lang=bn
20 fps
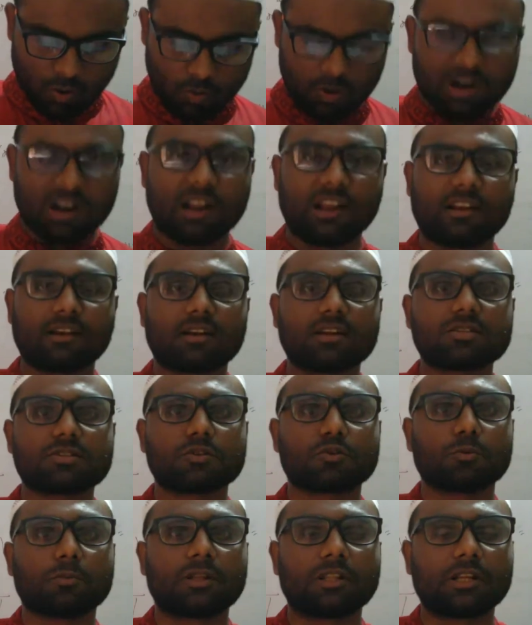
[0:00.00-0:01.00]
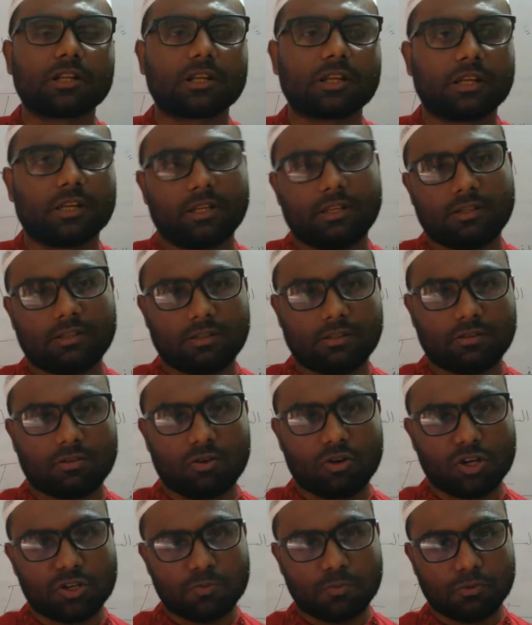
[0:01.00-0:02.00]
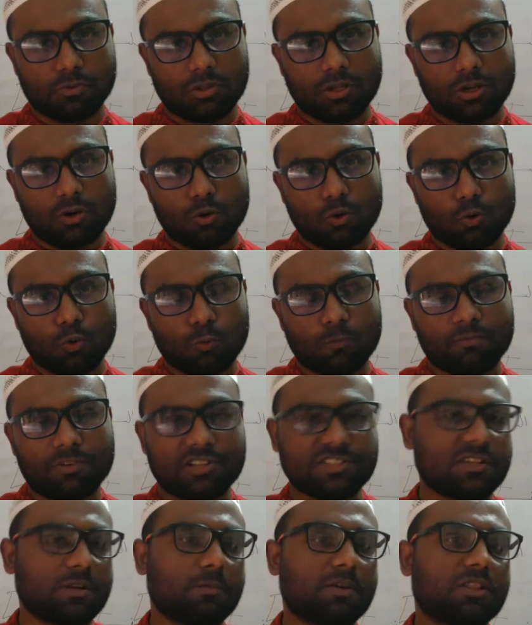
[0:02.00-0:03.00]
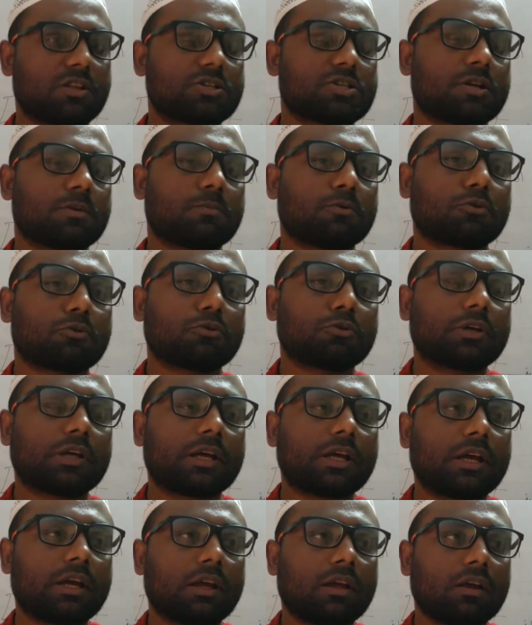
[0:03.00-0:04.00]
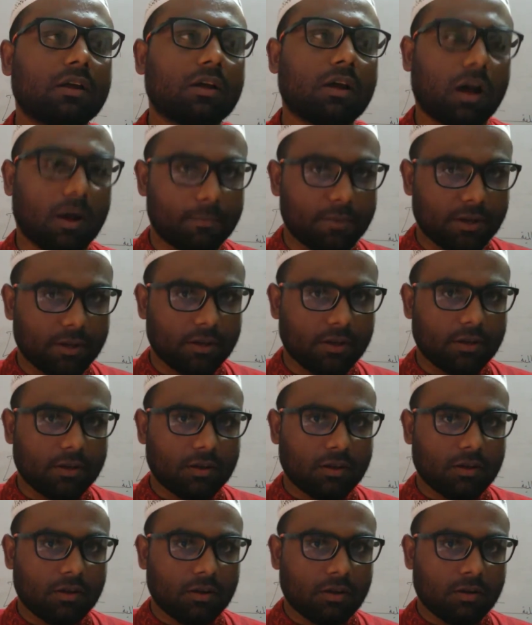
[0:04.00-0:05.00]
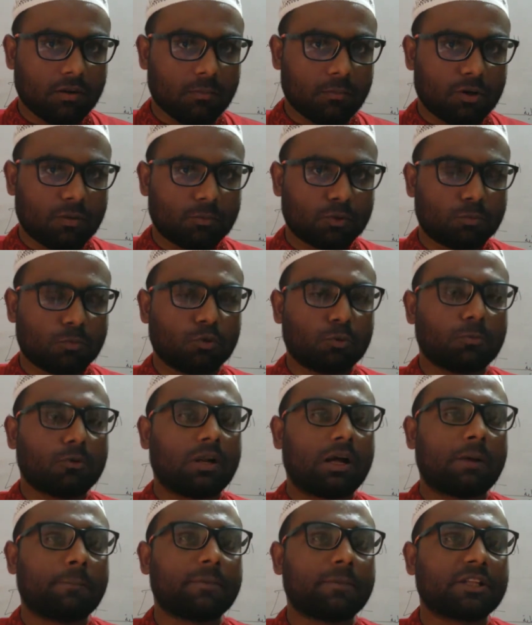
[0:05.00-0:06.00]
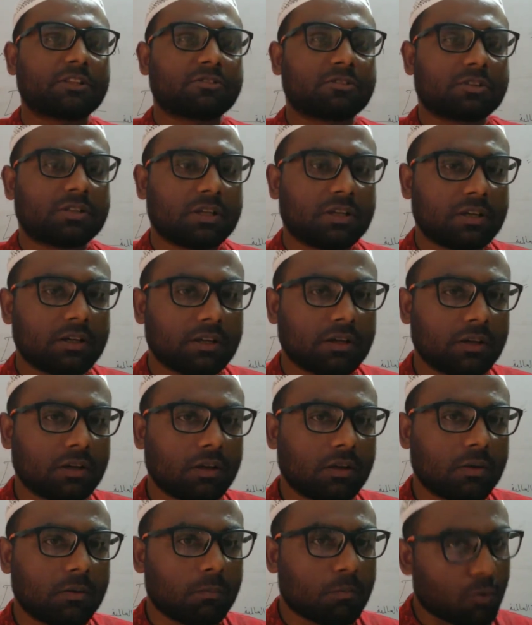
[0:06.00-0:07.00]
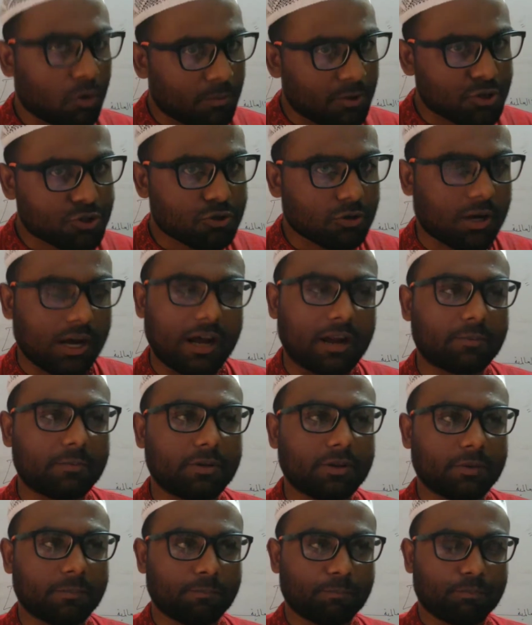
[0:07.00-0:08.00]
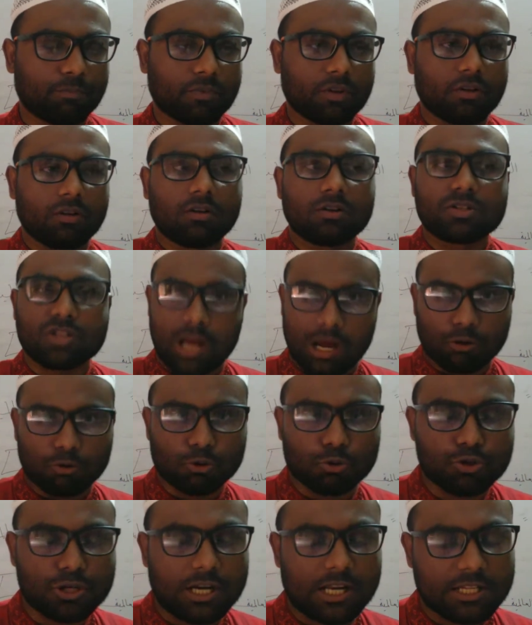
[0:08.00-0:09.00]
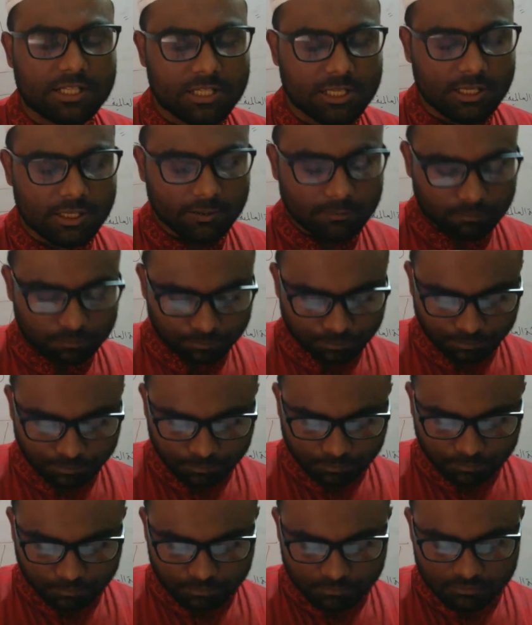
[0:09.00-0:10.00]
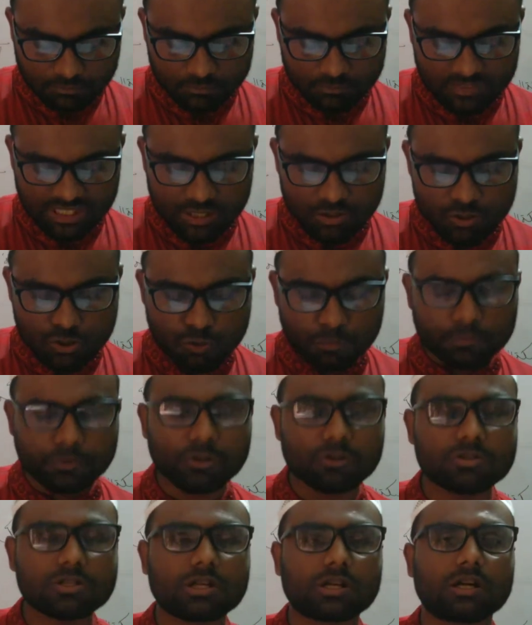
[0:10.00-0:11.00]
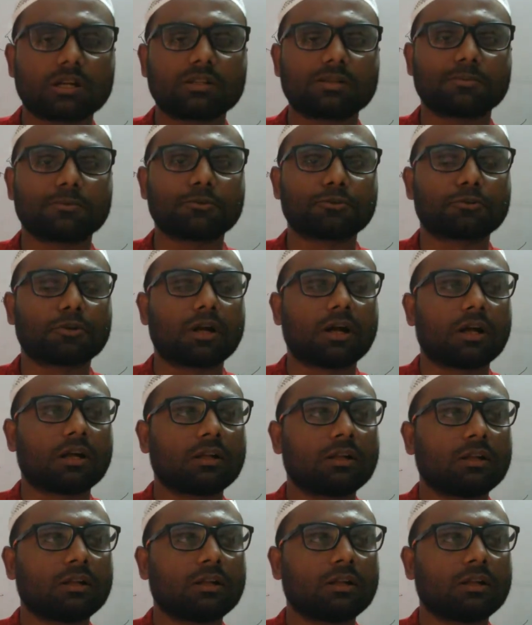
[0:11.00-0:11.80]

অনলাইন ক্লাসে তোমাদেরকে গয়েশপুর দারুল উলুম ফাজিল মাদ্রাসার পক্ষ থেকে আমি মোহাম্মদ বুলবুল আহমেদ প্রভাষক আরবি স্বাগত জানাচ্ছি সুপ্রিয় শিক্ষার্থী বন্ধুরা